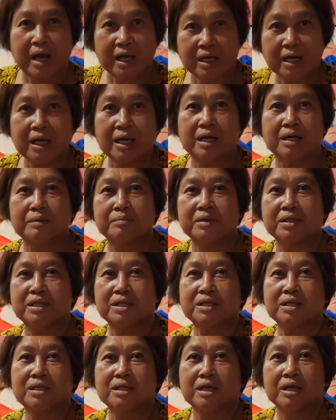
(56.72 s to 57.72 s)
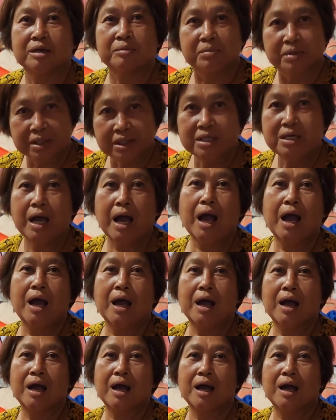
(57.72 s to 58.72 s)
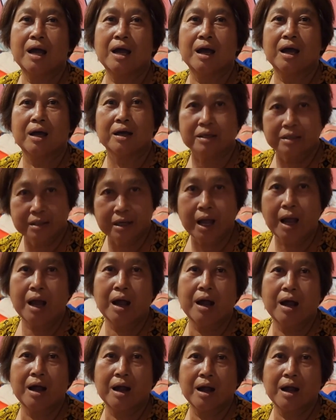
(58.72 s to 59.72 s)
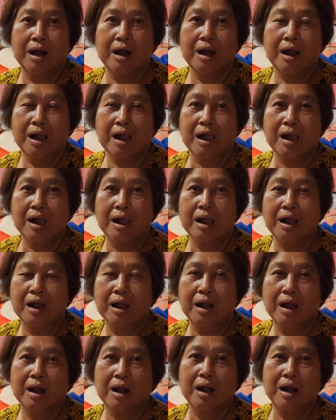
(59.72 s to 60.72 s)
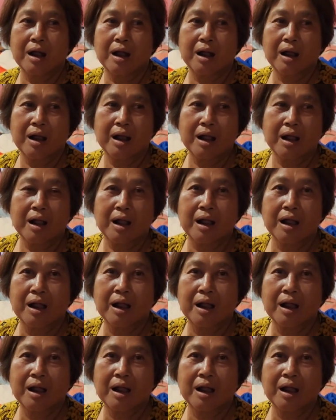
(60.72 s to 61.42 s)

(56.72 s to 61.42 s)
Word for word: sama anak. Berapa orang? Tiga. Tiga orang. Ya. Nah, eh, emang